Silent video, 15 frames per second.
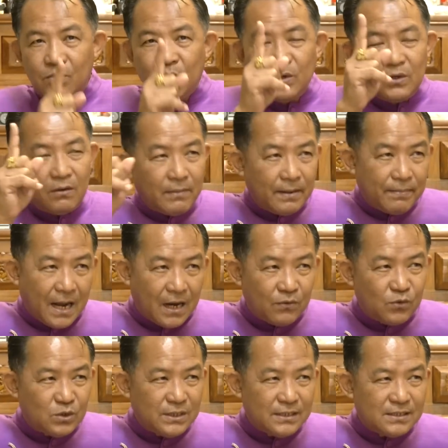คุณต้องไปผ่าน
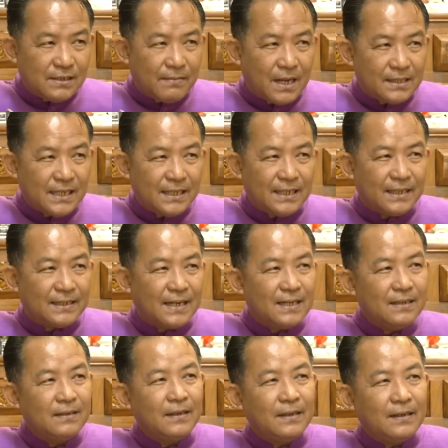วุฒิสมาชิกอีกนะ